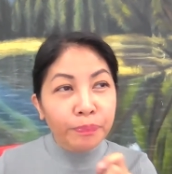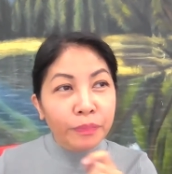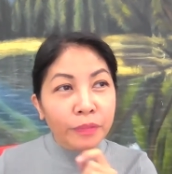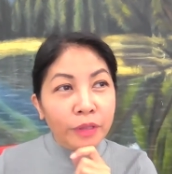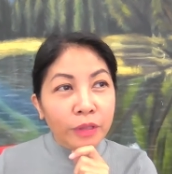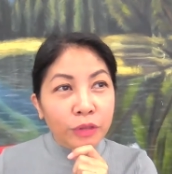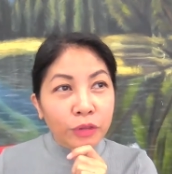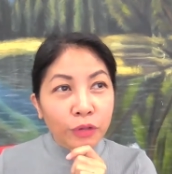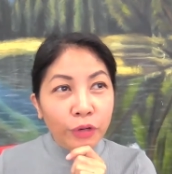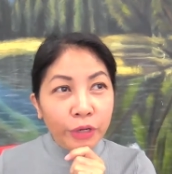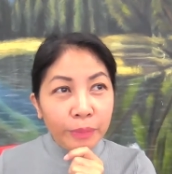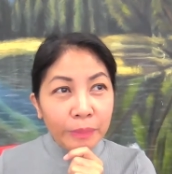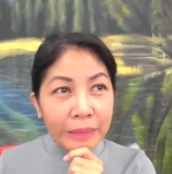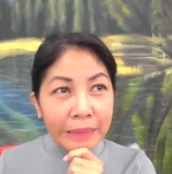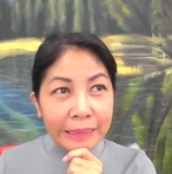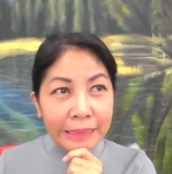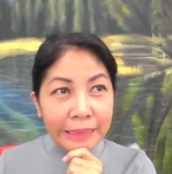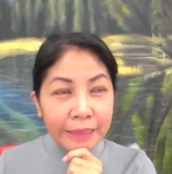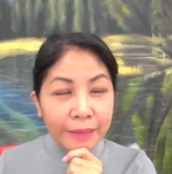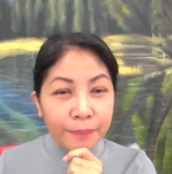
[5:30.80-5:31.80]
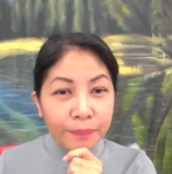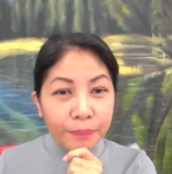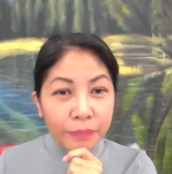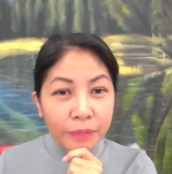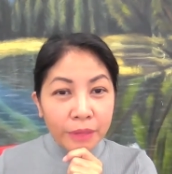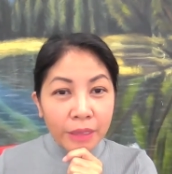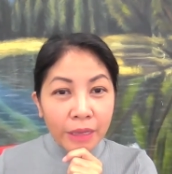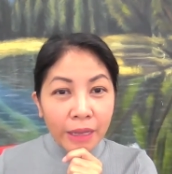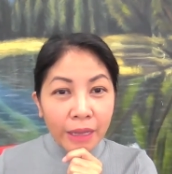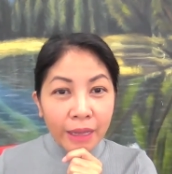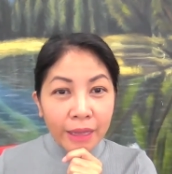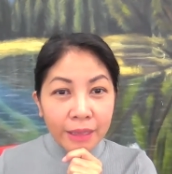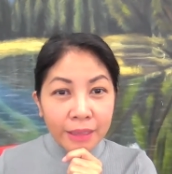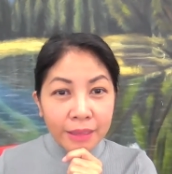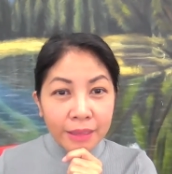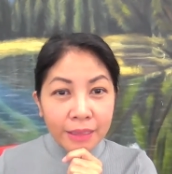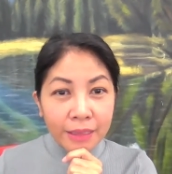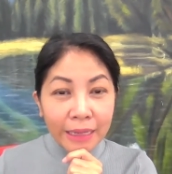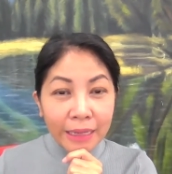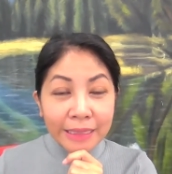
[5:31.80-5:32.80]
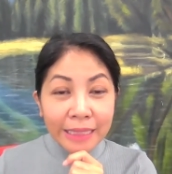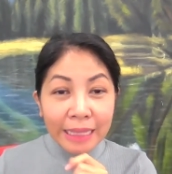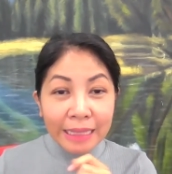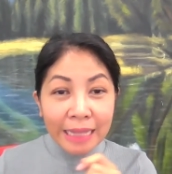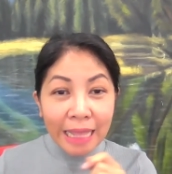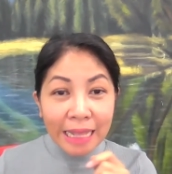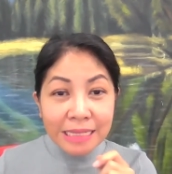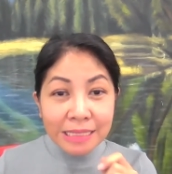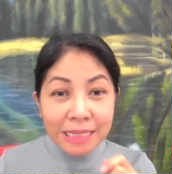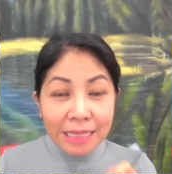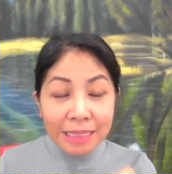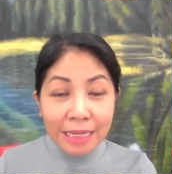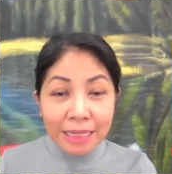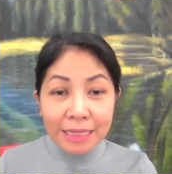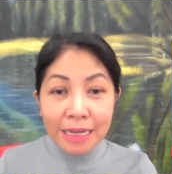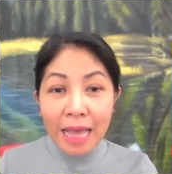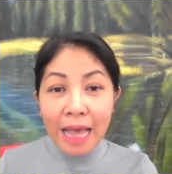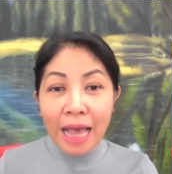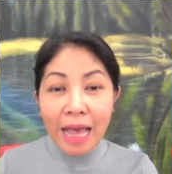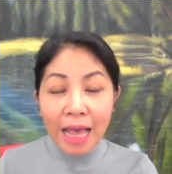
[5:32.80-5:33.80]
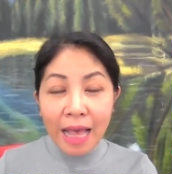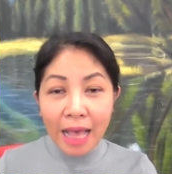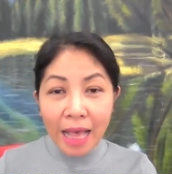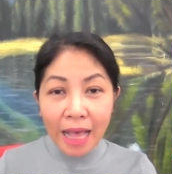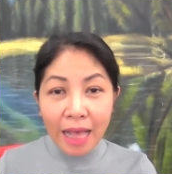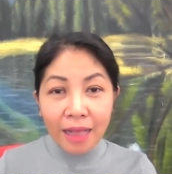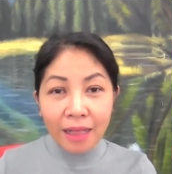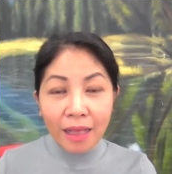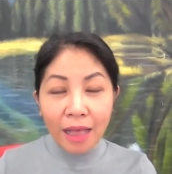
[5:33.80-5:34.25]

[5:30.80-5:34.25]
Normally, ang kadalasan na nahahack,